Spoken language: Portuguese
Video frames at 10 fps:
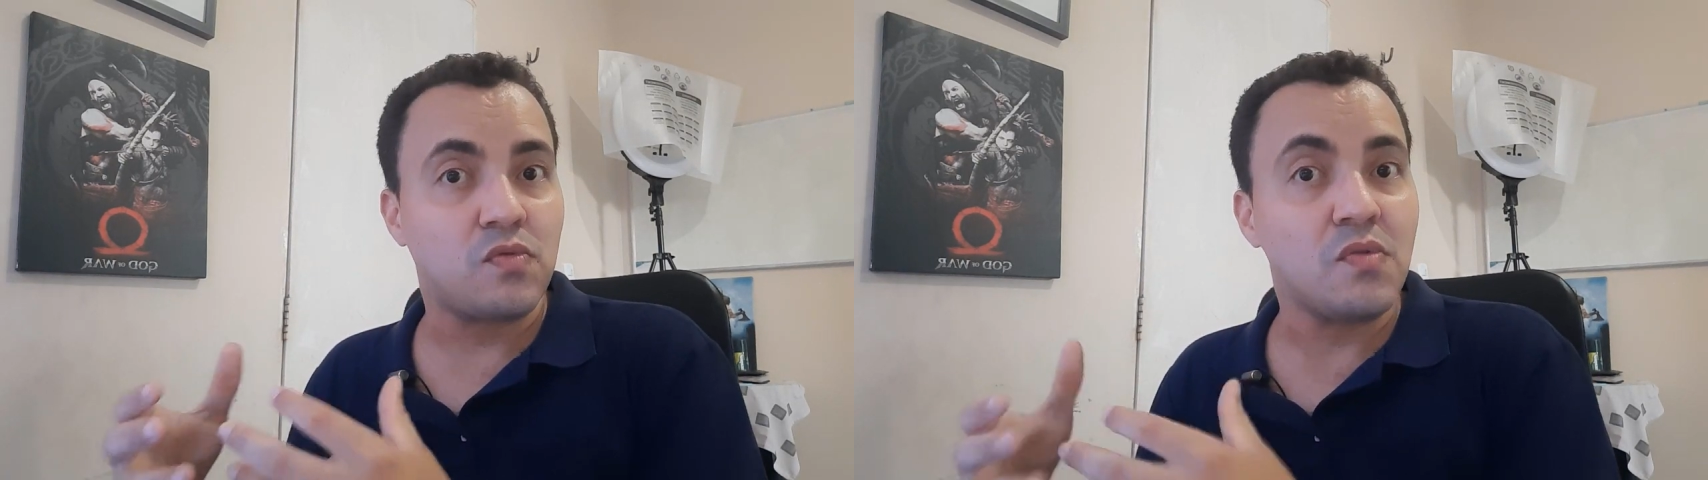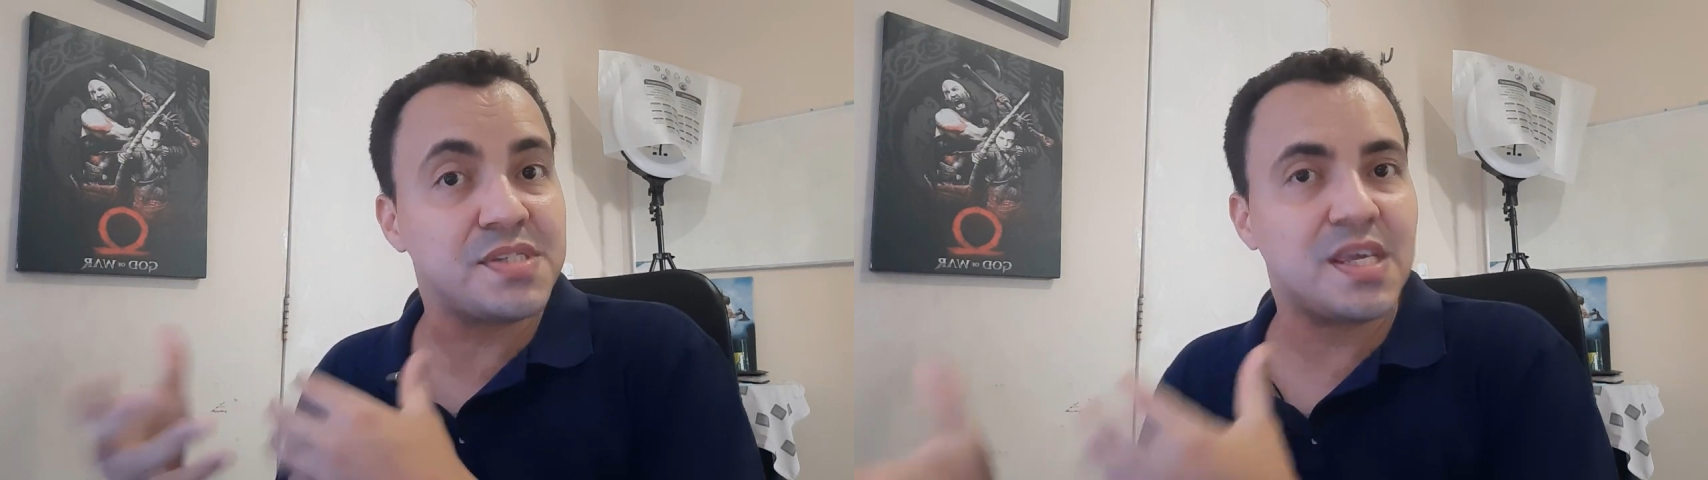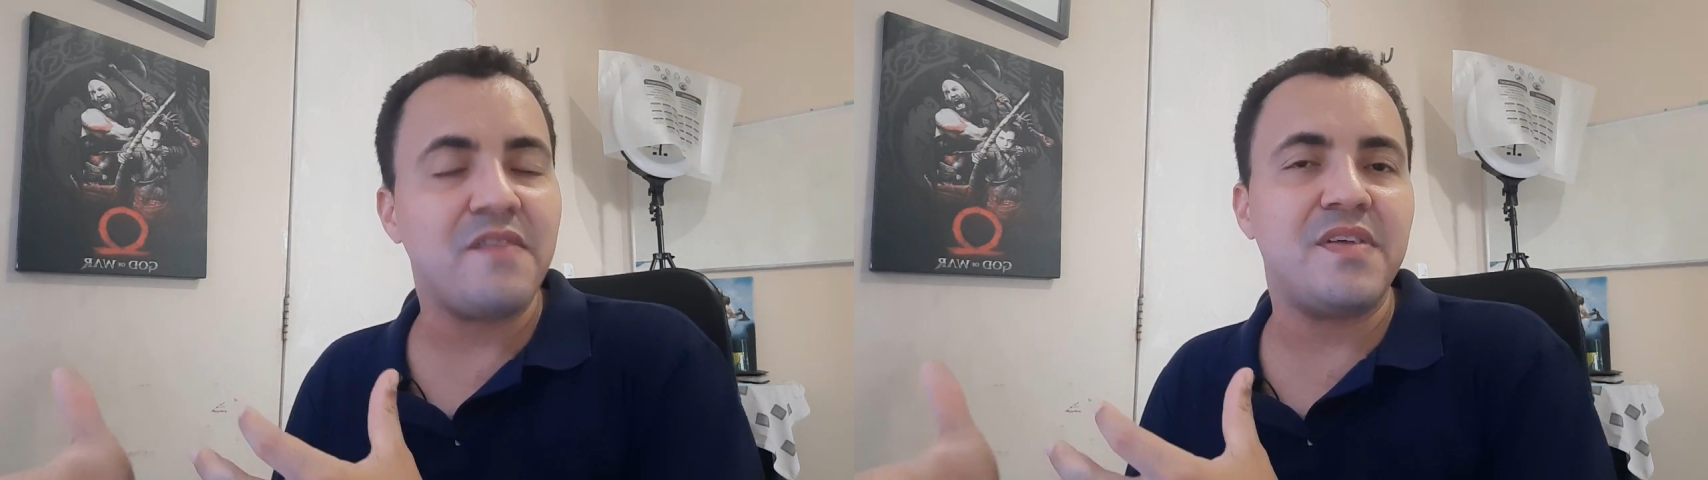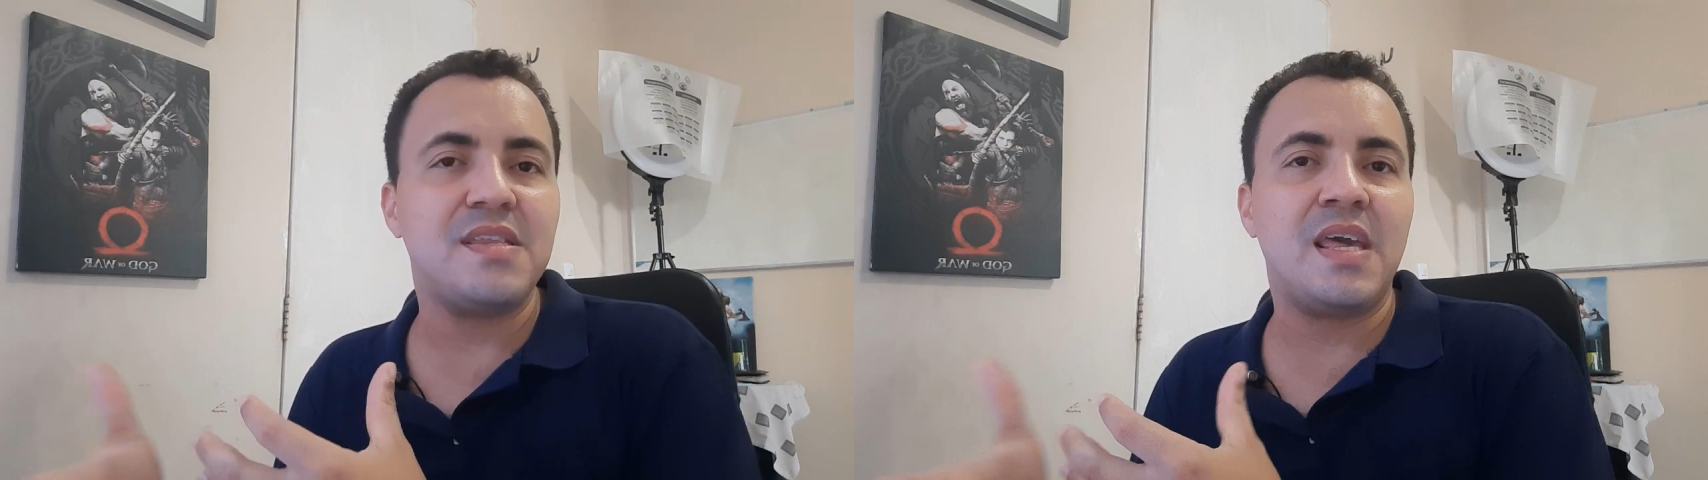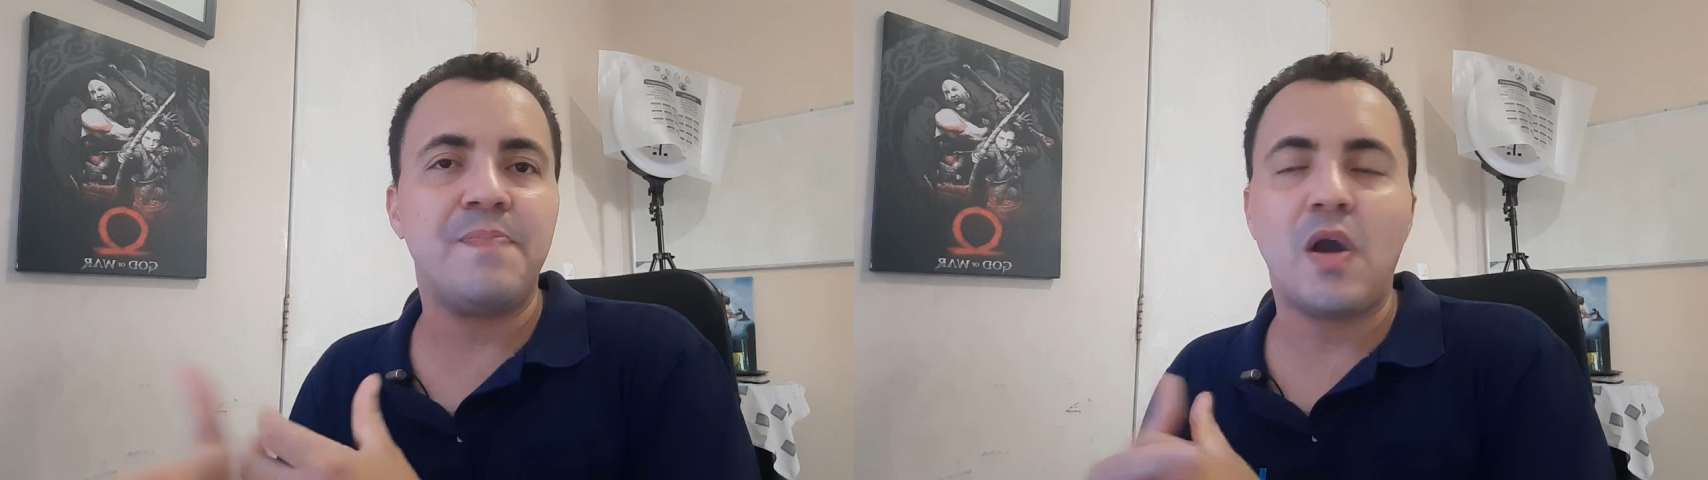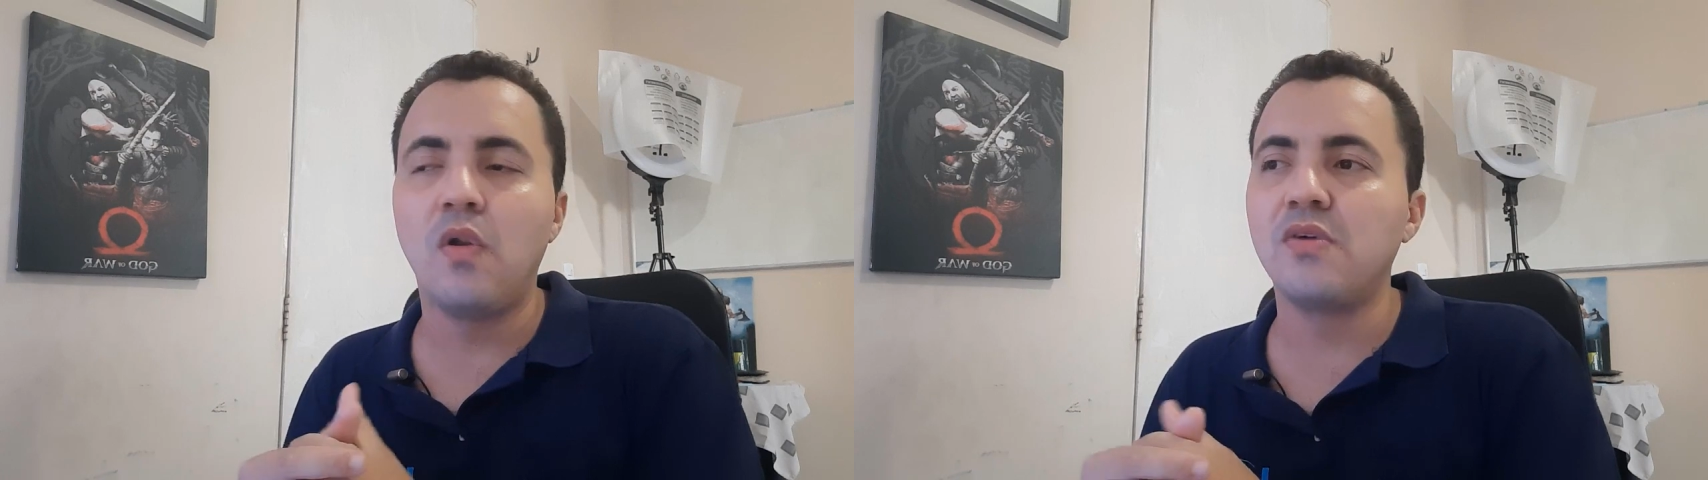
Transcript: consegui vender ao